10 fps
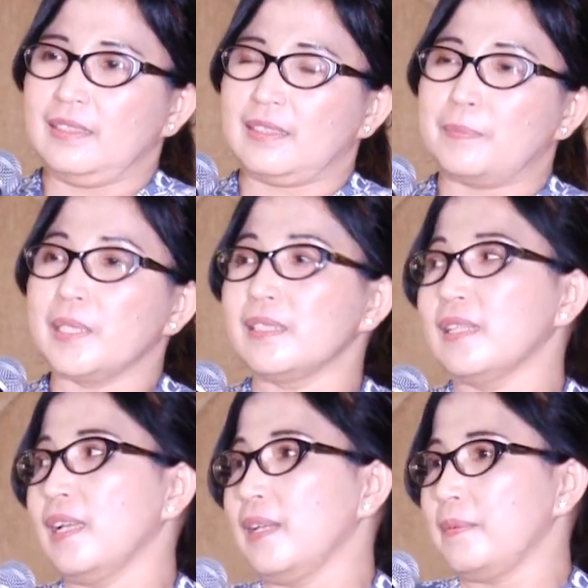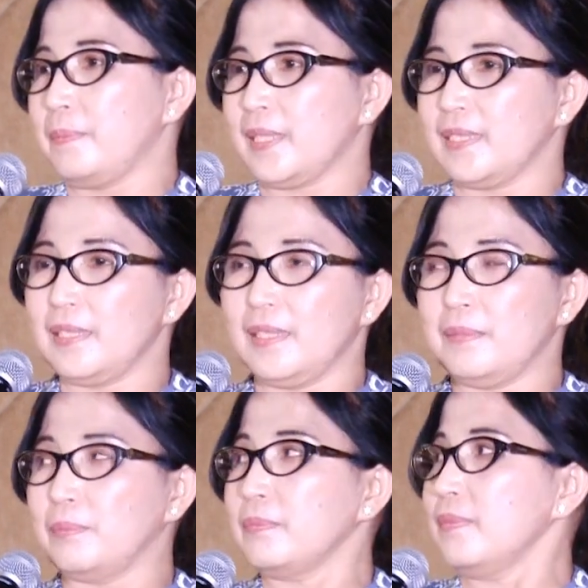Tapi dengan
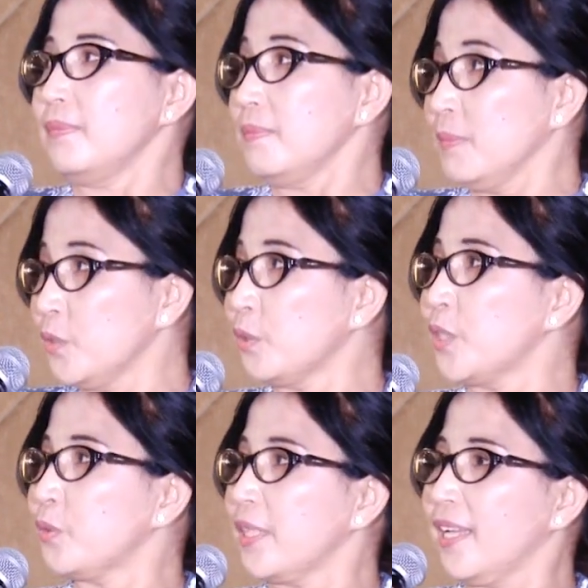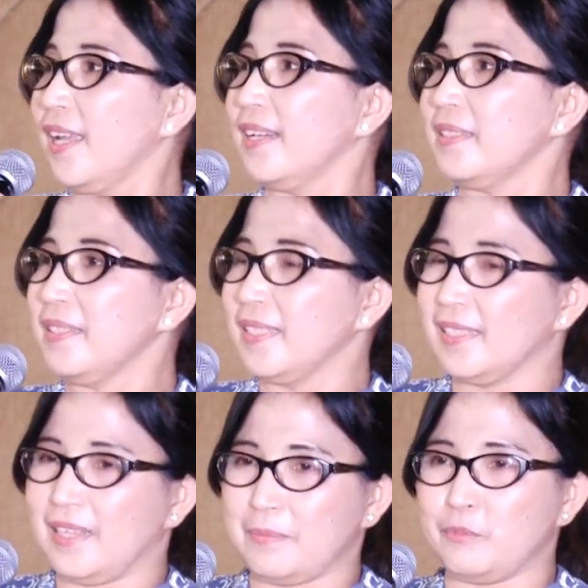pasti mencuri-curi kan,
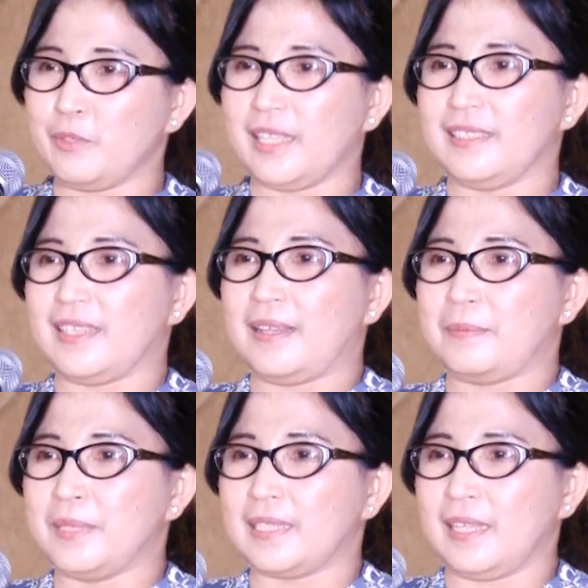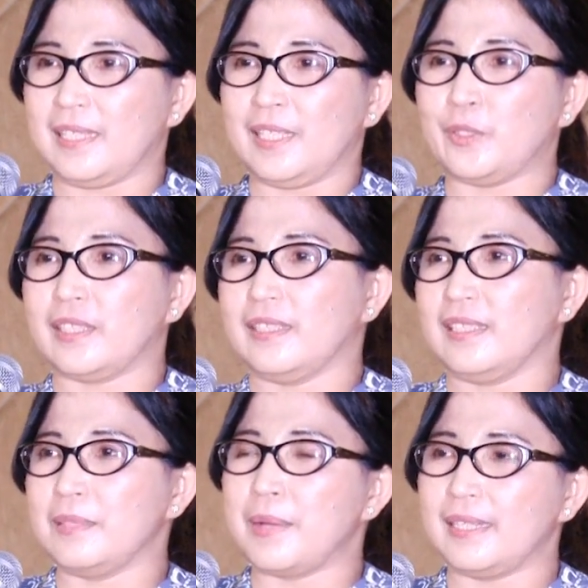nggak mungkin saya bisa ikut
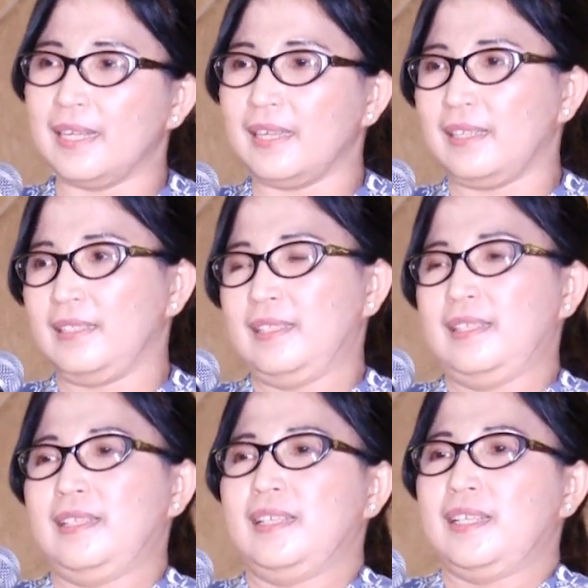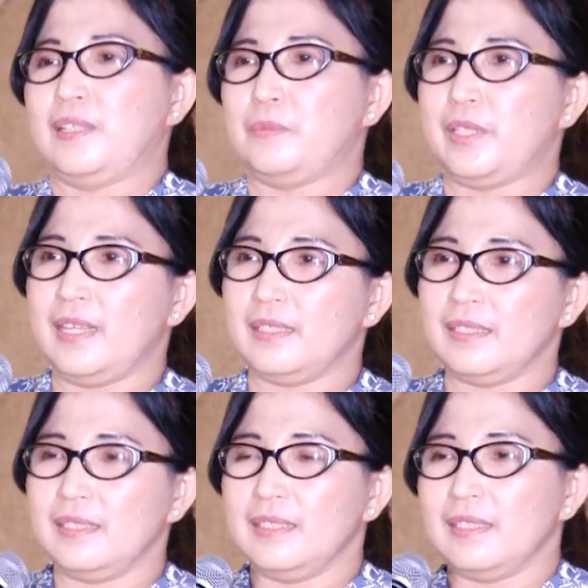ibadah. Kemudian
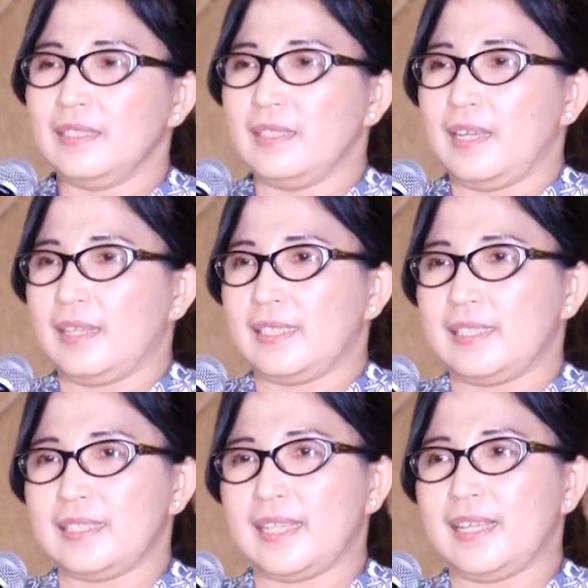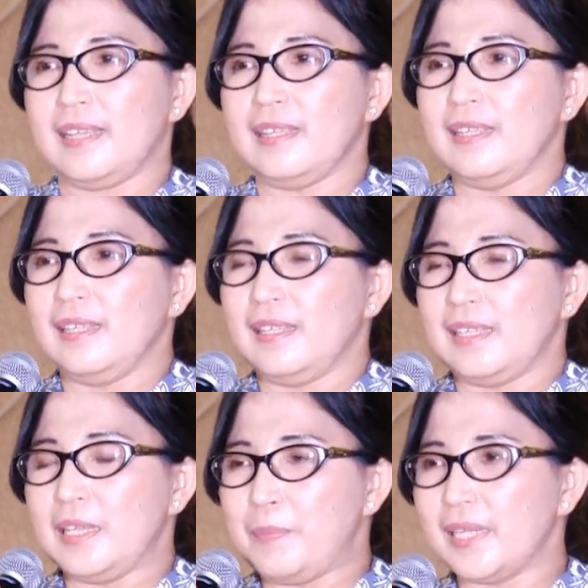akhirnya saya
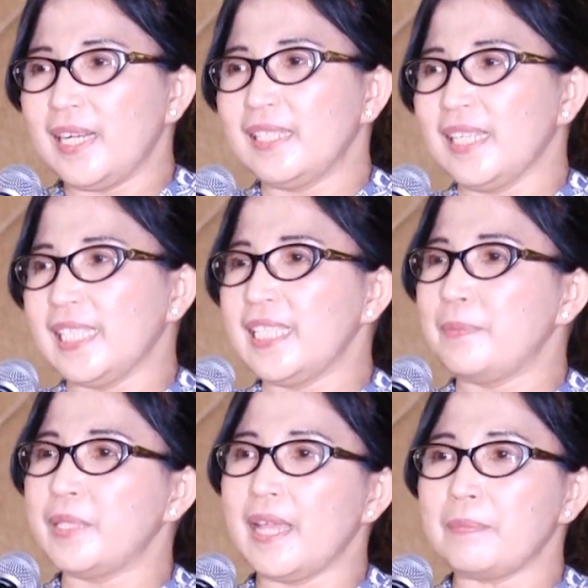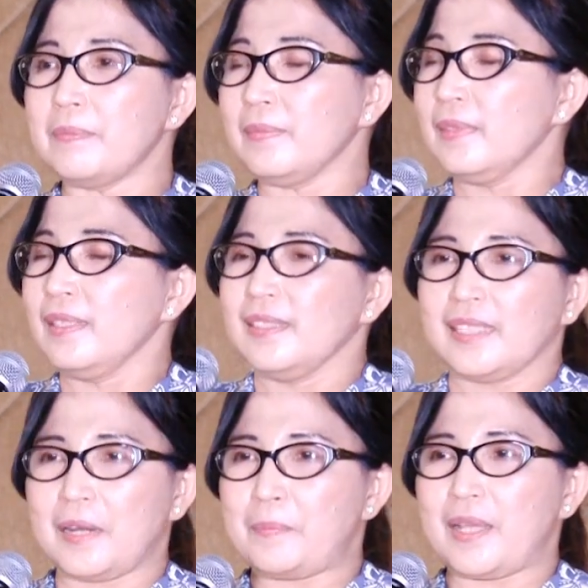ibadah dengan diam-diam
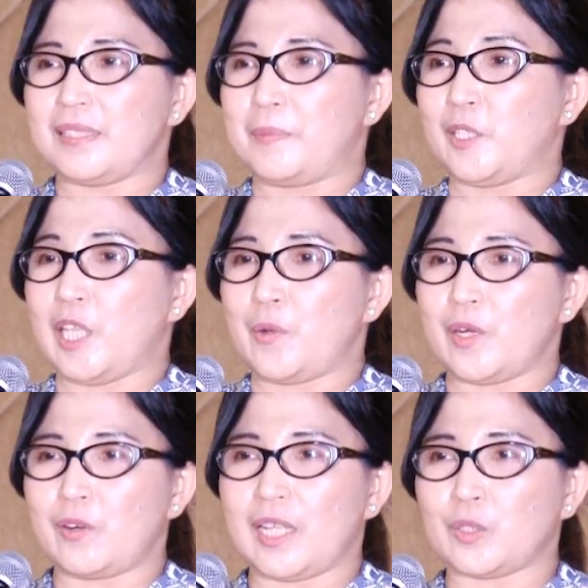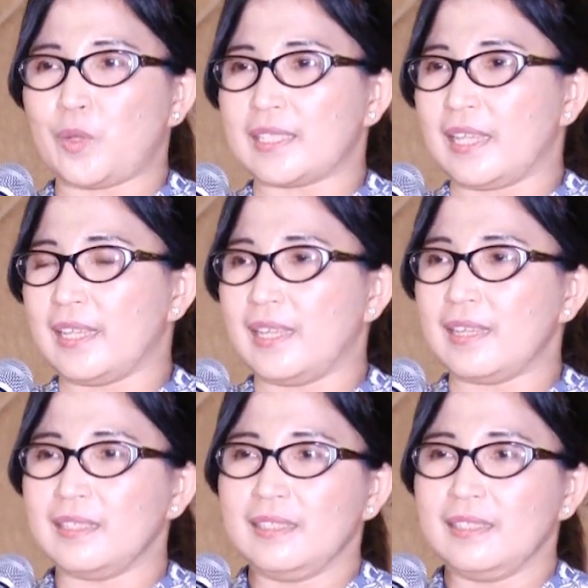tanpa sepengetahuan orang tua saya.